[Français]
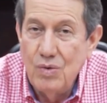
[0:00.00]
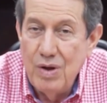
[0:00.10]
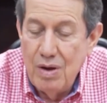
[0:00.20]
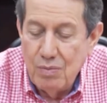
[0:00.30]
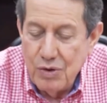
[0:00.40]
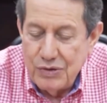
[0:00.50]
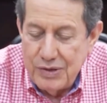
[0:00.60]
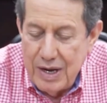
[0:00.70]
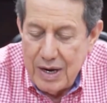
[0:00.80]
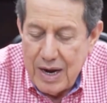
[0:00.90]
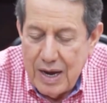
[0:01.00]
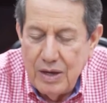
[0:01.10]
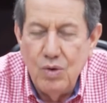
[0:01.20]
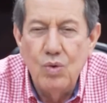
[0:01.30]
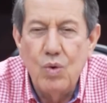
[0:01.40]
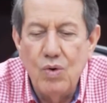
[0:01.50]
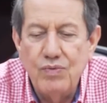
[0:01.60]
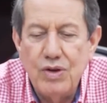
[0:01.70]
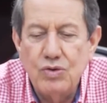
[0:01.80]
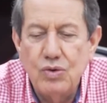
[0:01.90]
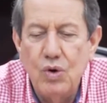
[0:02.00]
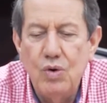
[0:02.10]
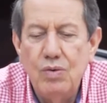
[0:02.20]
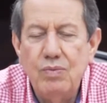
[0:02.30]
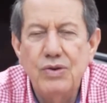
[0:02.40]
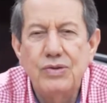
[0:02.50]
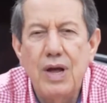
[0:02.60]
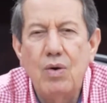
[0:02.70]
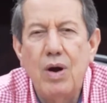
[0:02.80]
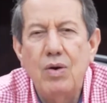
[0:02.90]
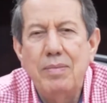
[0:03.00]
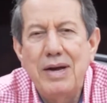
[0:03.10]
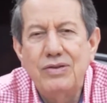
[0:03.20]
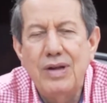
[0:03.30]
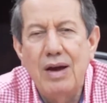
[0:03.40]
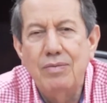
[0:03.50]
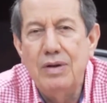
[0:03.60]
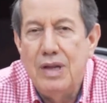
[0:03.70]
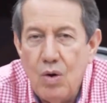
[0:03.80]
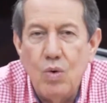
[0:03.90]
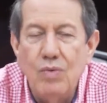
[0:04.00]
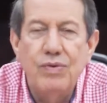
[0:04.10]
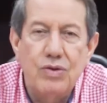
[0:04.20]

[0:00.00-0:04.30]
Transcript: Ne jouez pas avec cela. Donc, vous avez chuté, vous confessez, à présent, vous n'êtes plus serviteur.